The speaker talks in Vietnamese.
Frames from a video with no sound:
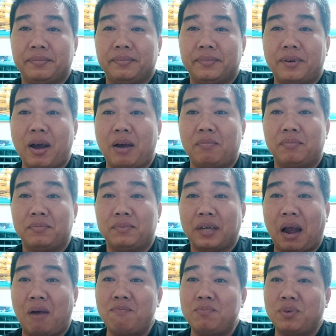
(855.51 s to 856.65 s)
đúng không
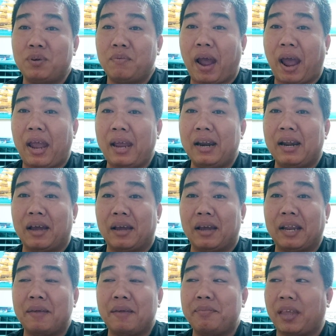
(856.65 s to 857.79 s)
không có phải là
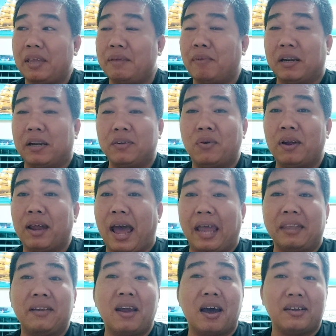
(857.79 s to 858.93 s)
anh em trị bệnh con gà
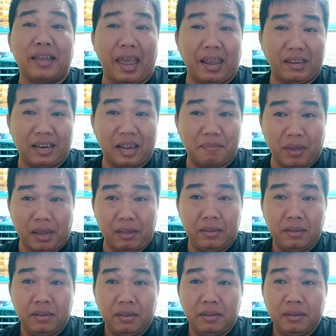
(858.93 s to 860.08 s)
như đơn giản như anh em nghĩ
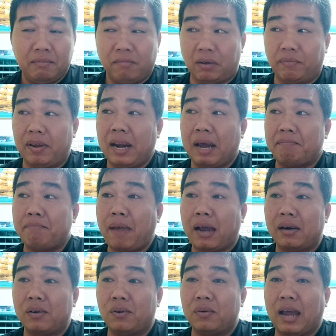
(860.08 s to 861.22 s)
mình phải nắm
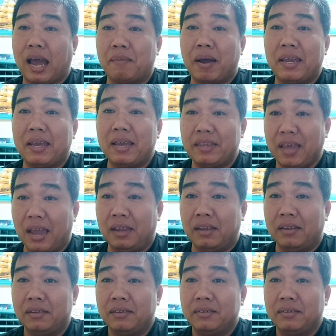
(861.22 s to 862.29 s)
bắt được con gà bị cái gì